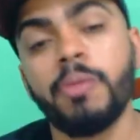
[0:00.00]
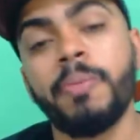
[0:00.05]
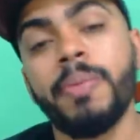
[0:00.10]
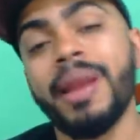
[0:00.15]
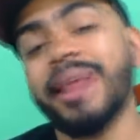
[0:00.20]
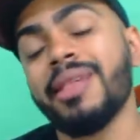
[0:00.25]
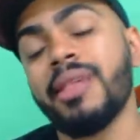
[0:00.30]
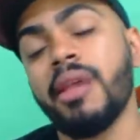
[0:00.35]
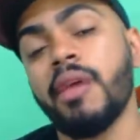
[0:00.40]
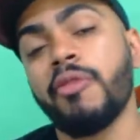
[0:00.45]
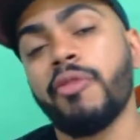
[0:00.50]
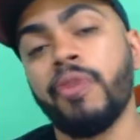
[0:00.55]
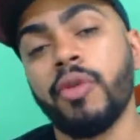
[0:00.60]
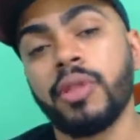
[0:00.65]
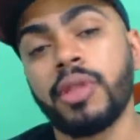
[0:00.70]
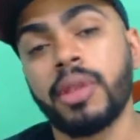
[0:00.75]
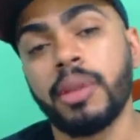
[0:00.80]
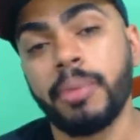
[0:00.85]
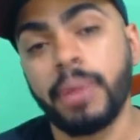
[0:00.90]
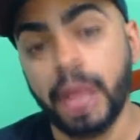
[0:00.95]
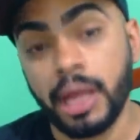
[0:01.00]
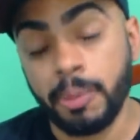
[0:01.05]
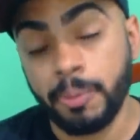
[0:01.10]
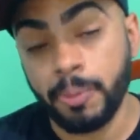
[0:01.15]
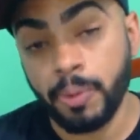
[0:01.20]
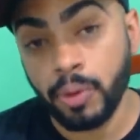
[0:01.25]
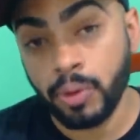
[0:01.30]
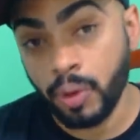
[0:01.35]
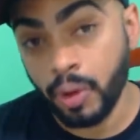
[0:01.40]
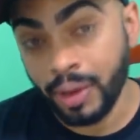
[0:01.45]
mesmo pela essa força,
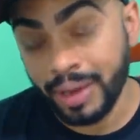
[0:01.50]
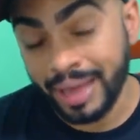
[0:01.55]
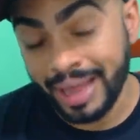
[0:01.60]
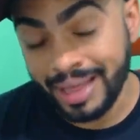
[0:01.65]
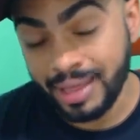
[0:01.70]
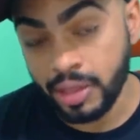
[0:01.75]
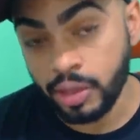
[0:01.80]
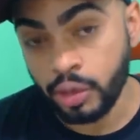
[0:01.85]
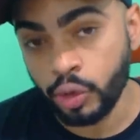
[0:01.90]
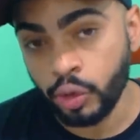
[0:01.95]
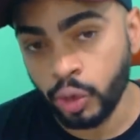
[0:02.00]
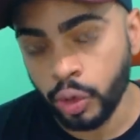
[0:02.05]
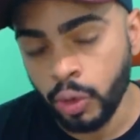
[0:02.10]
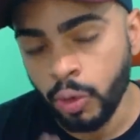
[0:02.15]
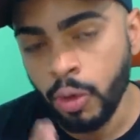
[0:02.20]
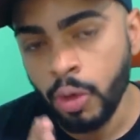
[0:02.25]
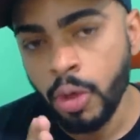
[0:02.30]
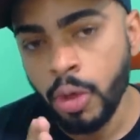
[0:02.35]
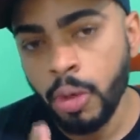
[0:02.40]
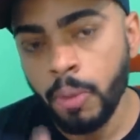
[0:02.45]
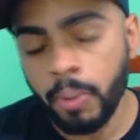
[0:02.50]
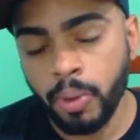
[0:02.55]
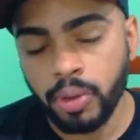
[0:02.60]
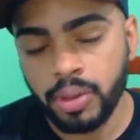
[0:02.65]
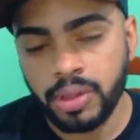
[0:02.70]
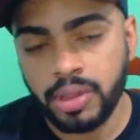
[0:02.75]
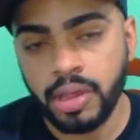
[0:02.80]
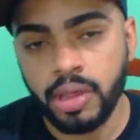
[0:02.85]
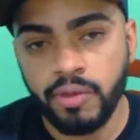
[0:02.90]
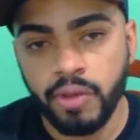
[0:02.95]
obrigado por tornar esse sonho
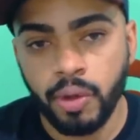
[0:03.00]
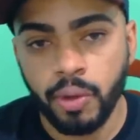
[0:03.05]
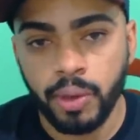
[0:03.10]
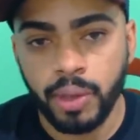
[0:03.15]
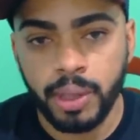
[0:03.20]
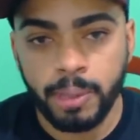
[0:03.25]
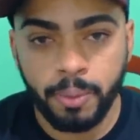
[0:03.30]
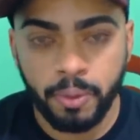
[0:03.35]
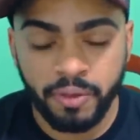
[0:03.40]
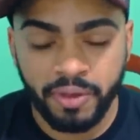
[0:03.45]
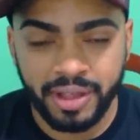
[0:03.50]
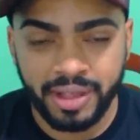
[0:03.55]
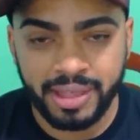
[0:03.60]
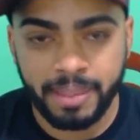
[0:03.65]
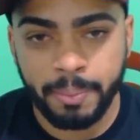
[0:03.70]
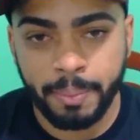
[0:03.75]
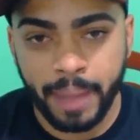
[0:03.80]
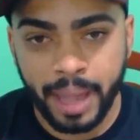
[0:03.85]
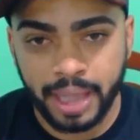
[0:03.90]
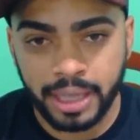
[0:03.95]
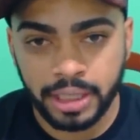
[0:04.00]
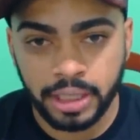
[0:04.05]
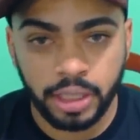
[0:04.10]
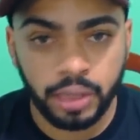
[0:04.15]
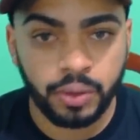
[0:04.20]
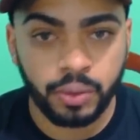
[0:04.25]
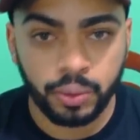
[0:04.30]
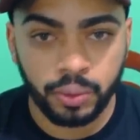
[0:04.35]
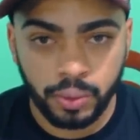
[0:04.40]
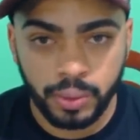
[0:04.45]
possível e por fazer parte
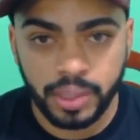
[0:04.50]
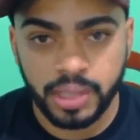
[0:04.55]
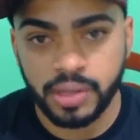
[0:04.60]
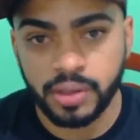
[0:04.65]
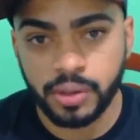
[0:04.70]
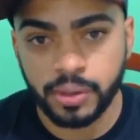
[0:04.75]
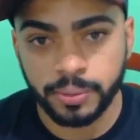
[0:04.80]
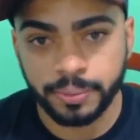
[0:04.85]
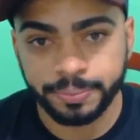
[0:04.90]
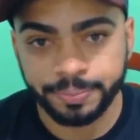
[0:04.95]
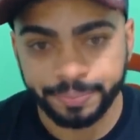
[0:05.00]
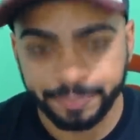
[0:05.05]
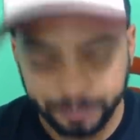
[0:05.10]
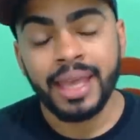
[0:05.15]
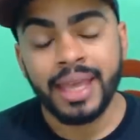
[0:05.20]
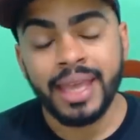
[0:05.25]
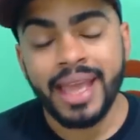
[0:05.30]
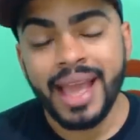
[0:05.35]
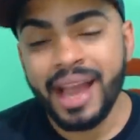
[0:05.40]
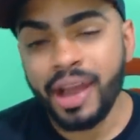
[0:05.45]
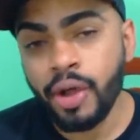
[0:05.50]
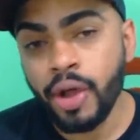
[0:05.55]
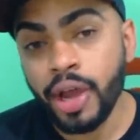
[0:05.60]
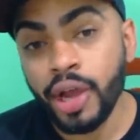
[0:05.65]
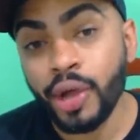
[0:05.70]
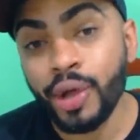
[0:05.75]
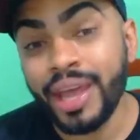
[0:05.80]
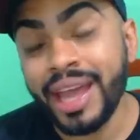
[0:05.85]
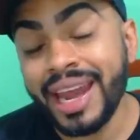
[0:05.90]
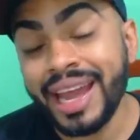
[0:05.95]
de tudo isso. E
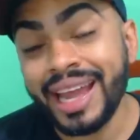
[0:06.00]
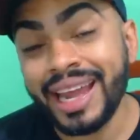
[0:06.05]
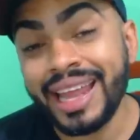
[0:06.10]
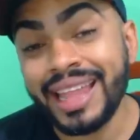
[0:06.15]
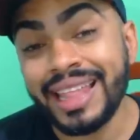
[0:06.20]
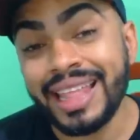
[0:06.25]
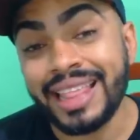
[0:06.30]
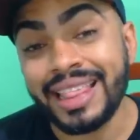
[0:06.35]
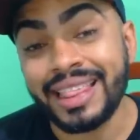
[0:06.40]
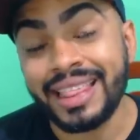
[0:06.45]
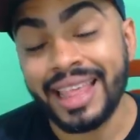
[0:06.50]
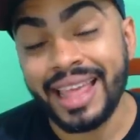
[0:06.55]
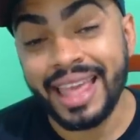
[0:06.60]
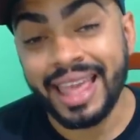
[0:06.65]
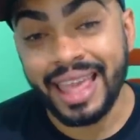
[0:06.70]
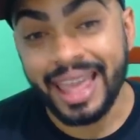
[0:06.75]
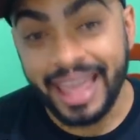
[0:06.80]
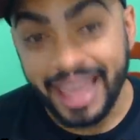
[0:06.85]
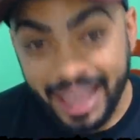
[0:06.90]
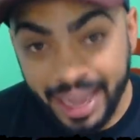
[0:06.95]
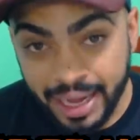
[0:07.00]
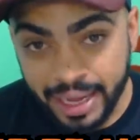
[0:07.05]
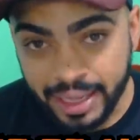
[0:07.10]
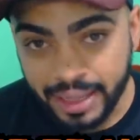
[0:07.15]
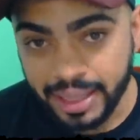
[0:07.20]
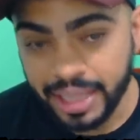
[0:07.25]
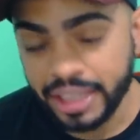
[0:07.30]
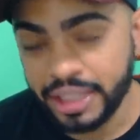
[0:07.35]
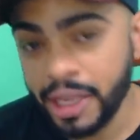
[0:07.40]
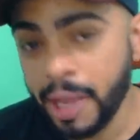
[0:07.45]
agora eu quero agradecer
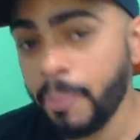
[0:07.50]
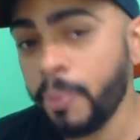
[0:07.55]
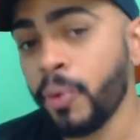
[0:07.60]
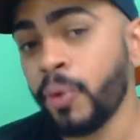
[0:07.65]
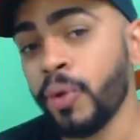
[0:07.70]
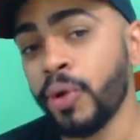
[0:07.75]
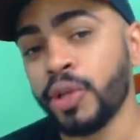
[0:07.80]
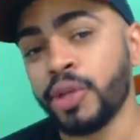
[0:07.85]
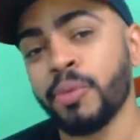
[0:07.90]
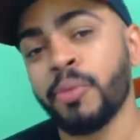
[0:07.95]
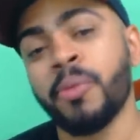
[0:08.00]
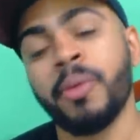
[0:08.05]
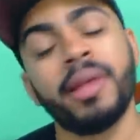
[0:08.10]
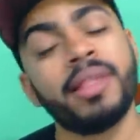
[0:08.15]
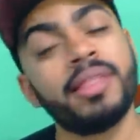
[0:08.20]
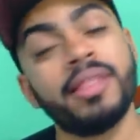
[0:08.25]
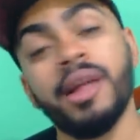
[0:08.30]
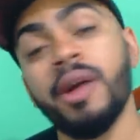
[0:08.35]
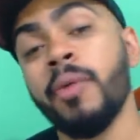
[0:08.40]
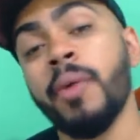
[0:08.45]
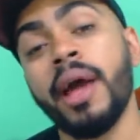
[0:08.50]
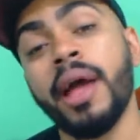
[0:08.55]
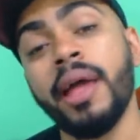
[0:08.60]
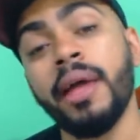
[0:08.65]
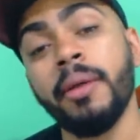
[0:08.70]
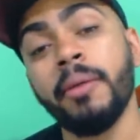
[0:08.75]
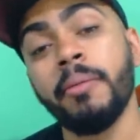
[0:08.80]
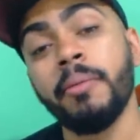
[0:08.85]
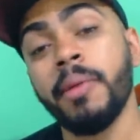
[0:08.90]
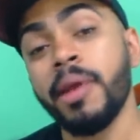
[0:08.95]
ele, deixei por último, mas não
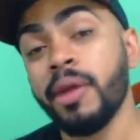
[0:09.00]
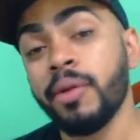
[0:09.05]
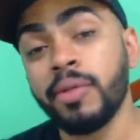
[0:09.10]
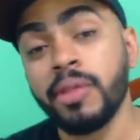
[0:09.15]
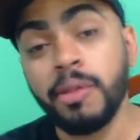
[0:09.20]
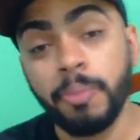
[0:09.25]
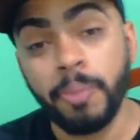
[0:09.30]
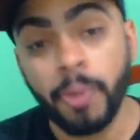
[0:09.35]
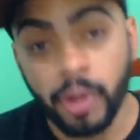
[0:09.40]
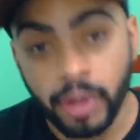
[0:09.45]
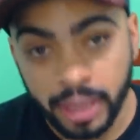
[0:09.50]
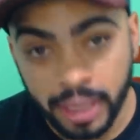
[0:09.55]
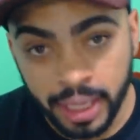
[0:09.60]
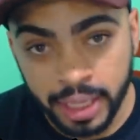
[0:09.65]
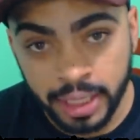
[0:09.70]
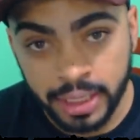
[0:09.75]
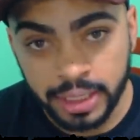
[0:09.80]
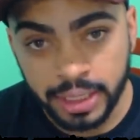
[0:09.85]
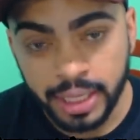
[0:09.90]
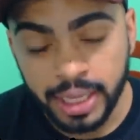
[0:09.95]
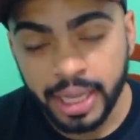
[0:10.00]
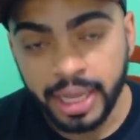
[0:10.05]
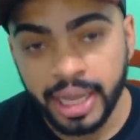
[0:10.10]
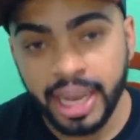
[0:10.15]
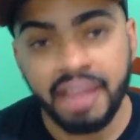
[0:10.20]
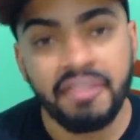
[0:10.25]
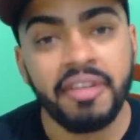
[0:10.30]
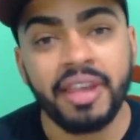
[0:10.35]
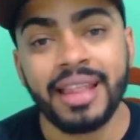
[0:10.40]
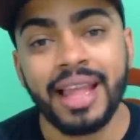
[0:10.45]
é menos importante.
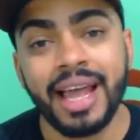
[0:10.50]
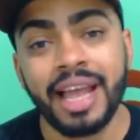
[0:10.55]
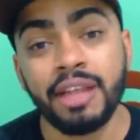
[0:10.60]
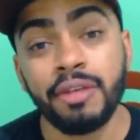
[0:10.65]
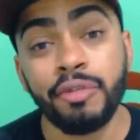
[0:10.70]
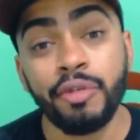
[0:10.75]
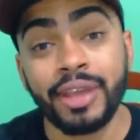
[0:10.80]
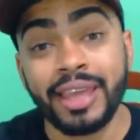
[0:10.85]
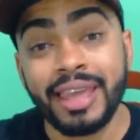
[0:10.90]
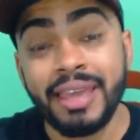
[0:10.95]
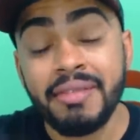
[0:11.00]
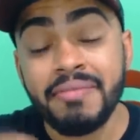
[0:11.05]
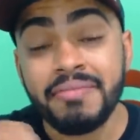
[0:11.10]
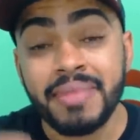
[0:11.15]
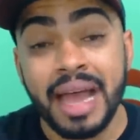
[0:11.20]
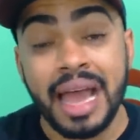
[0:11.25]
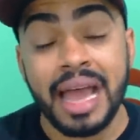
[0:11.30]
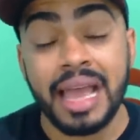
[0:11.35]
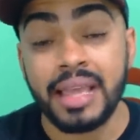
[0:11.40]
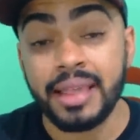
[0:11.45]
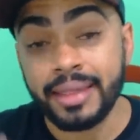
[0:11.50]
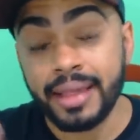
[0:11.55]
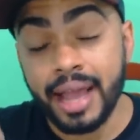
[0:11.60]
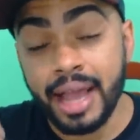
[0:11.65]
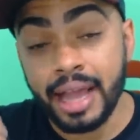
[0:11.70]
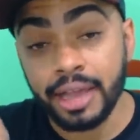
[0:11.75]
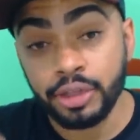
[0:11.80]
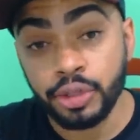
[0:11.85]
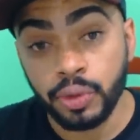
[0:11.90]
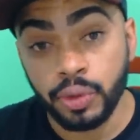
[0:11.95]
Na verdade, foi quem mais
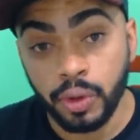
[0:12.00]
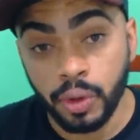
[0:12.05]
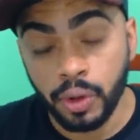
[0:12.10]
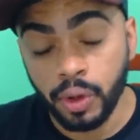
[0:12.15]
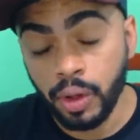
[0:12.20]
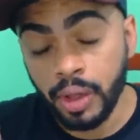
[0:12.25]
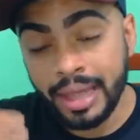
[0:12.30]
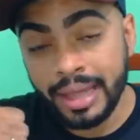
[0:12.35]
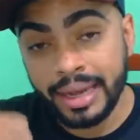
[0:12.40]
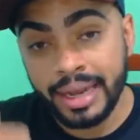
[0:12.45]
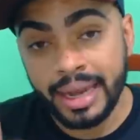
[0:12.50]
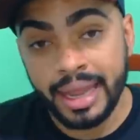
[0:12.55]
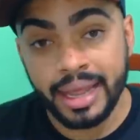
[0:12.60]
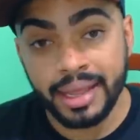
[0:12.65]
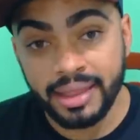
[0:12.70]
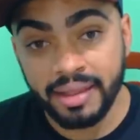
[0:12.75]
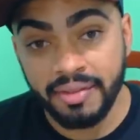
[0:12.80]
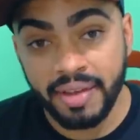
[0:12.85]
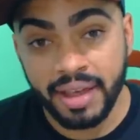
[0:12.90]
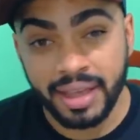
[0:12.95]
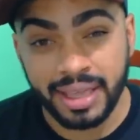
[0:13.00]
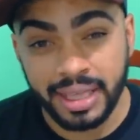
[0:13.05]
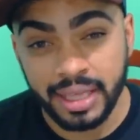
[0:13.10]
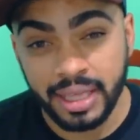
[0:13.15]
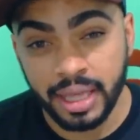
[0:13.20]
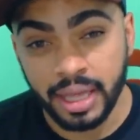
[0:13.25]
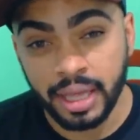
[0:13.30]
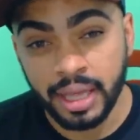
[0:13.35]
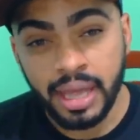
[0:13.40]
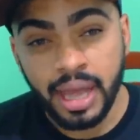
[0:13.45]
ajudou nessa
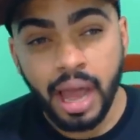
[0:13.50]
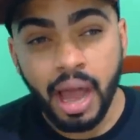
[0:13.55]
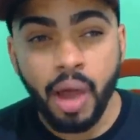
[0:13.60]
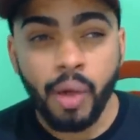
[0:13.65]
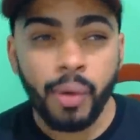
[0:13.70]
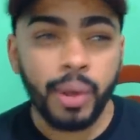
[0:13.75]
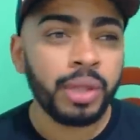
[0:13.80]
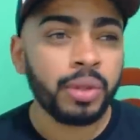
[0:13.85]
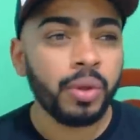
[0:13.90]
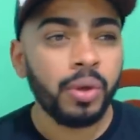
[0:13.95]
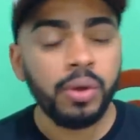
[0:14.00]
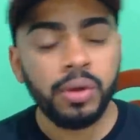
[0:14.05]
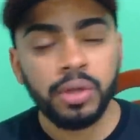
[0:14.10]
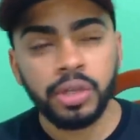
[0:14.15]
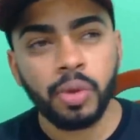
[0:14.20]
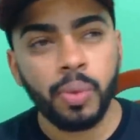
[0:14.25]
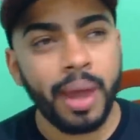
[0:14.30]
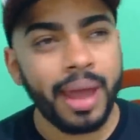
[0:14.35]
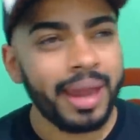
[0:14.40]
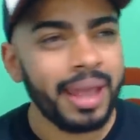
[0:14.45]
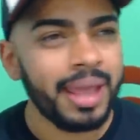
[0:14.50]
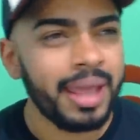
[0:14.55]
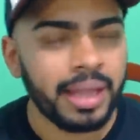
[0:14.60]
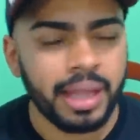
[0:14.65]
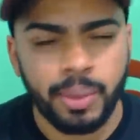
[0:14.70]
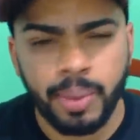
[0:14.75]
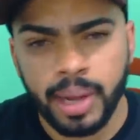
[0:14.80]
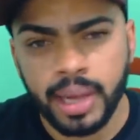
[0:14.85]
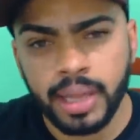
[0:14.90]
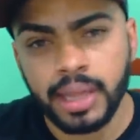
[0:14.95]
vaquinha. Algo em torno de
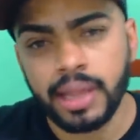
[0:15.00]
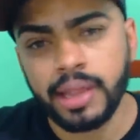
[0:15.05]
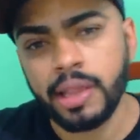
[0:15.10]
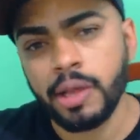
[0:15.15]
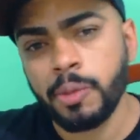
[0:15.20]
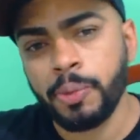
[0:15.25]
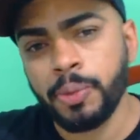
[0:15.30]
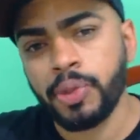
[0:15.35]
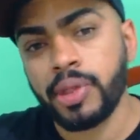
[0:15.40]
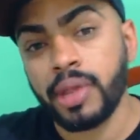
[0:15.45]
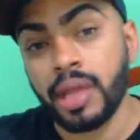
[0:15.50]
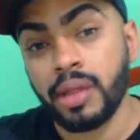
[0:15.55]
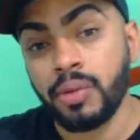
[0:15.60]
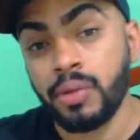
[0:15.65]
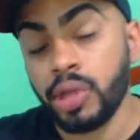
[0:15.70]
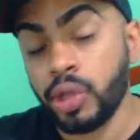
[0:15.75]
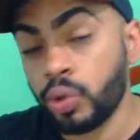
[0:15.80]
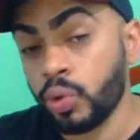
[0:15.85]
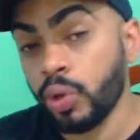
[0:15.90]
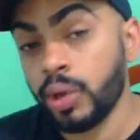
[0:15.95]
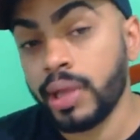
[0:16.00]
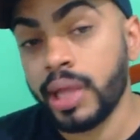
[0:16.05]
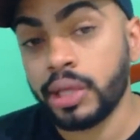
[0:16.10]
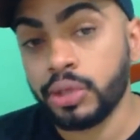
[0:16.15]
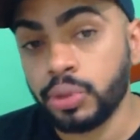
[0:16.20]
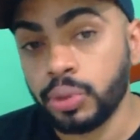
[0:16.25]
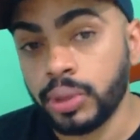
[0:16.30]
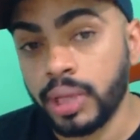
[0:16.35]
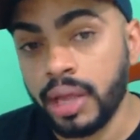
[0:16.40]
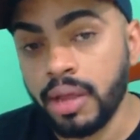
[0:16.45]
40, 45% de toda
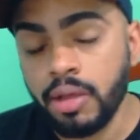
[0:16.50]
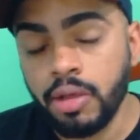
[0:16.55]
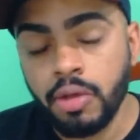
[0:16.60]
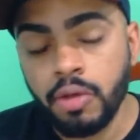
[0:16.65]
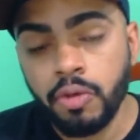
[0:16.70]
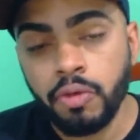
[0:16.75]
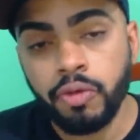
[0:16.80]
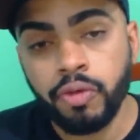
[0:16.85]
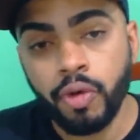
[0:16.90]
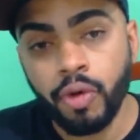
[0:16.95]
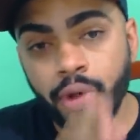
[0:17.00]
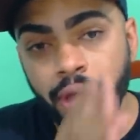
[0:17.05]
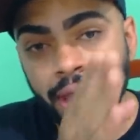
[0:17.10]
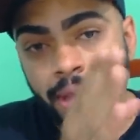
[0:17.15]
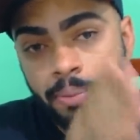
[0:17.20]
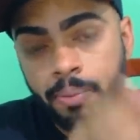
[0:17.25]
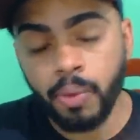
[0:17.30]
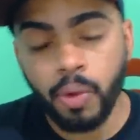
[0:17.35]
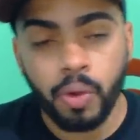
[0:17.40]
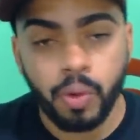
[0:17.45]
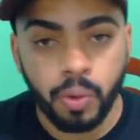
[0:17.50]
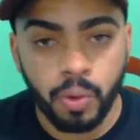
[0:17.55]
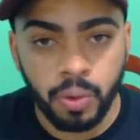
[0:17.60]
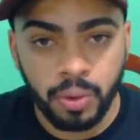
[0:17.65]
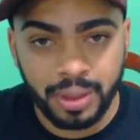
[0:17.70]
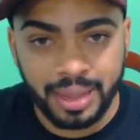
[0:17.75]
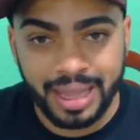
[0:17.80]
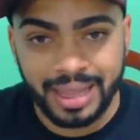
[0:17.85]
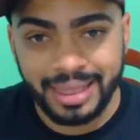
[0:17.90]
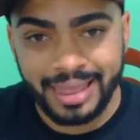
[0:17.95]
ajuda foi por
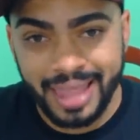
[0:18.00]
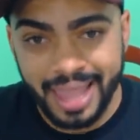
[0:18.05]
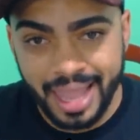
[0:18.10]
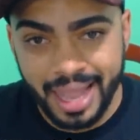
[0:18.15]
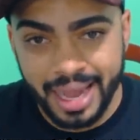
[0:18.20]
conta